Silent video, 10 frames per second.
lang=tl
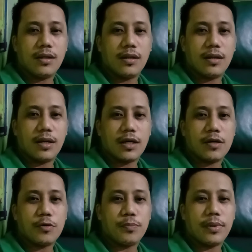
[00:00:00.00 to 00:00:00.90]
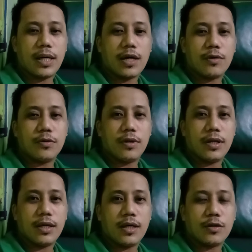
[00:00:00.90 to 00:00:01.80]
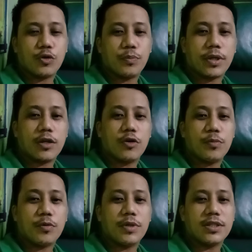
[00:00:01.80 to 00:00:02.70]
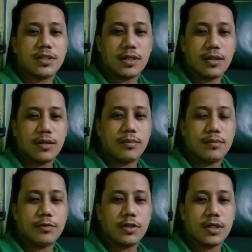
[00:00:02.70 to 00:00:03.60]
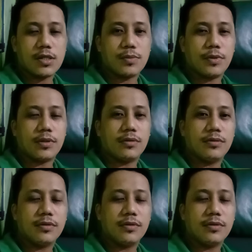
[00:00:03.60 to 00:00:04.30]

uh, kung pangako ay uh, ah, tutuparin ko po once na ma-monetize po ako